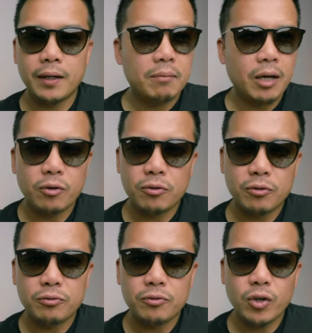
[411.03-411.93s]
Pero
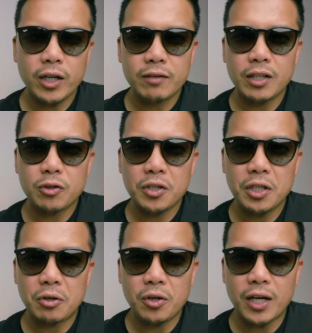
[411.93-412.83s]
nung huling event ko
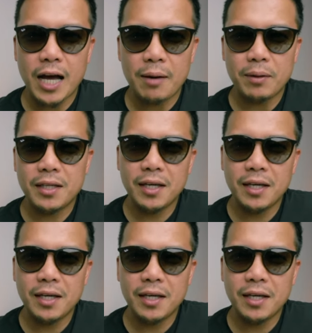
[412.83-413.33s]
hindi ko yun nagamit.